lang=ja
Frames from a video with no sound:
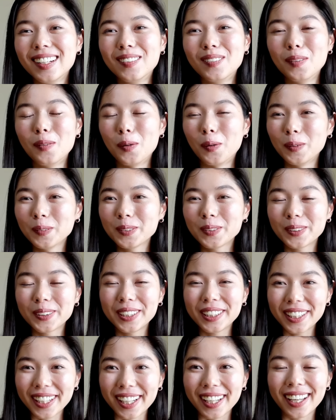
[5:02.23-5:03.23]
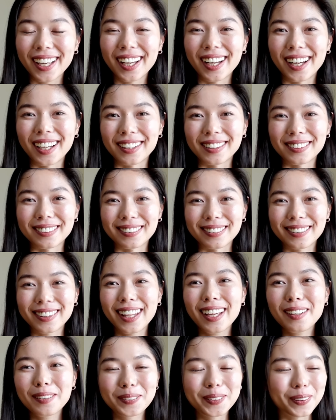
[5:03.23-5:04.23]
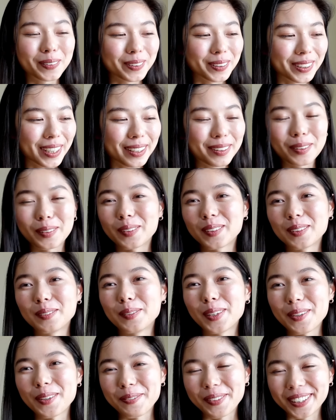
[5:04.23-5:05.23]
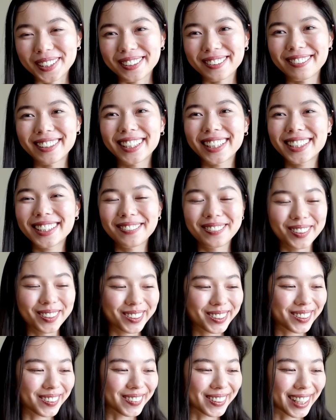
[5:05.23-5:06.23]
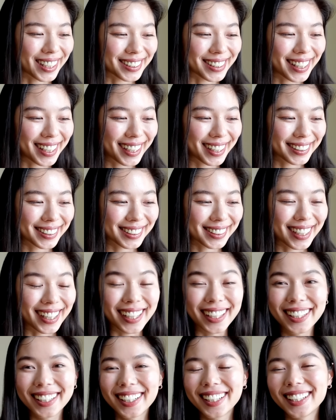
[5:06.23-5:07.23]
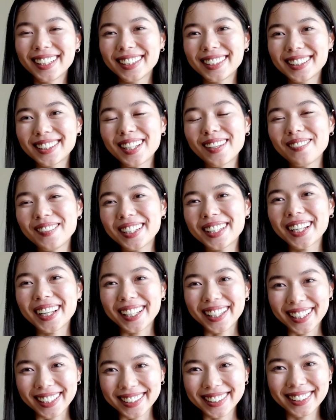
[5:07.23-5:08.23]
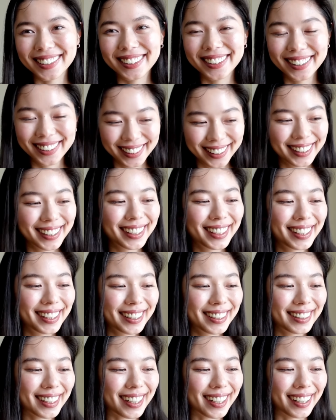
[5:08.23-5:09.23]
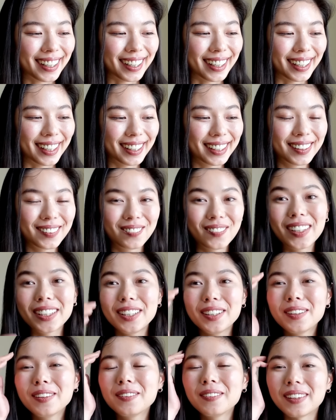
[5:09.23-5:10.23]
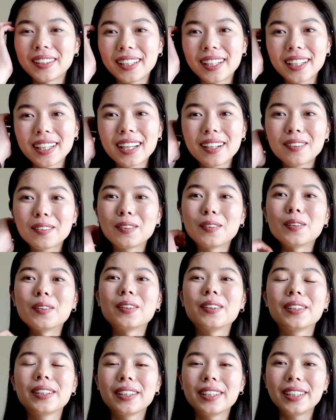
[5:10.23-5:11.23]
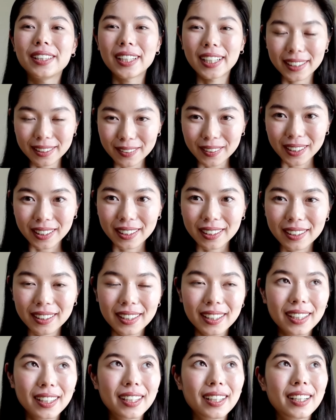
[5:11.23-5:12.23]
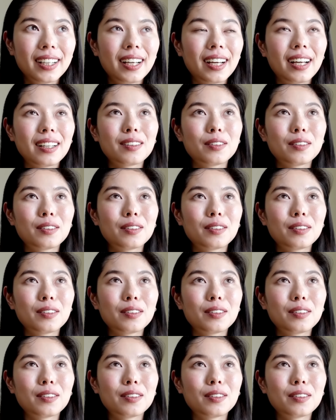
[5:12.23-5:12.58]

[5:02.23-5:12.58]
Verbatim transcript: もう本当にね、天国だと思います。私もそんな生活がしてみたいです。だから、日本はね結構安い、あ